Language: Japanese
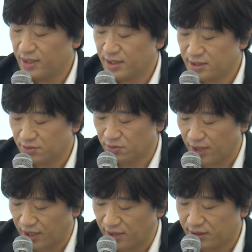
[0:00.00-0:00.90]
ですの
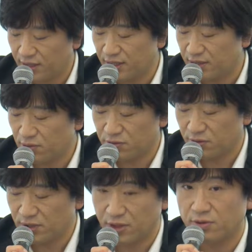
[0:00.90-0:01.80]
で、インターネット
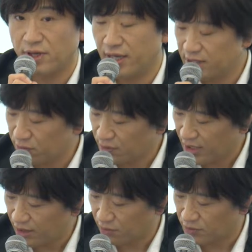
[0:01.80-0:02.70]
上での映像
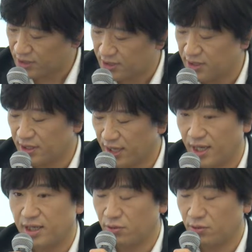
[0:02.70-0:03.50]
提供について、